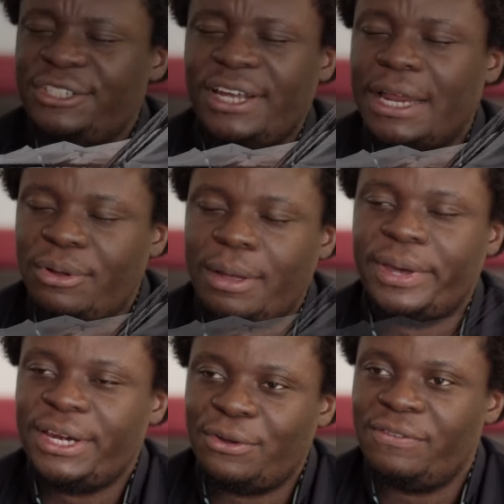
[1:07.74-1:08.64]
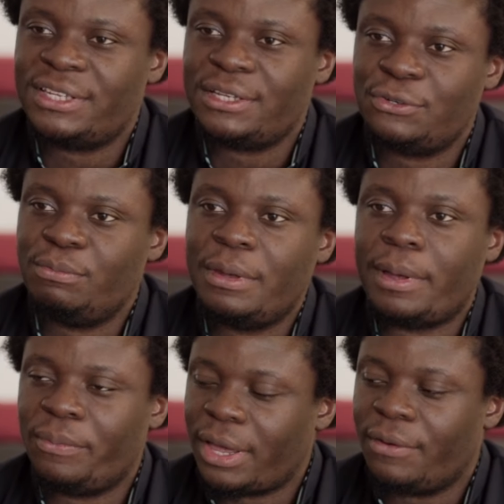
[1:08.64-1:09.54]
généralement, après des conversations, même
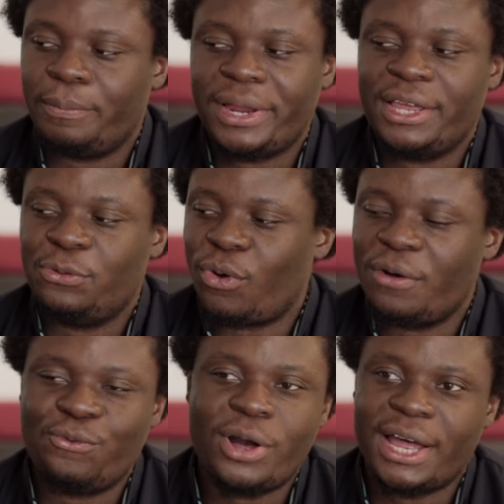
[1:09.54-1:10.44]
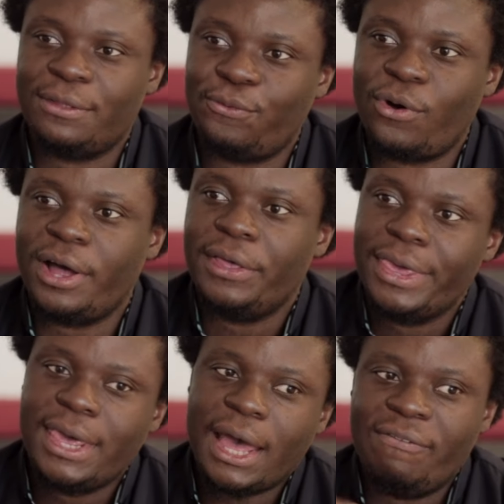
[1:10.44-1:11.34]
après avoir parlé trois fois, quatre fois
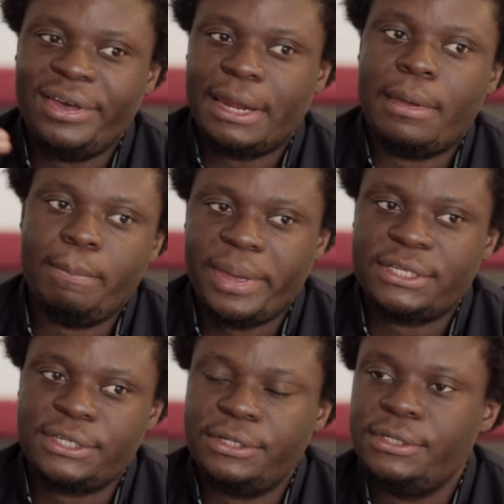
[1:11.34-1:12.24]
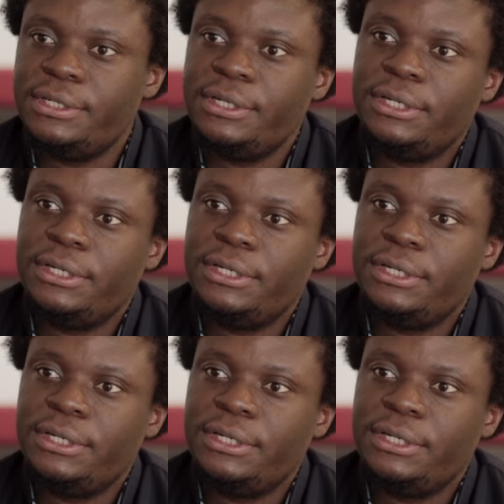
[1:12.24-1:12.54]
avec la même personne,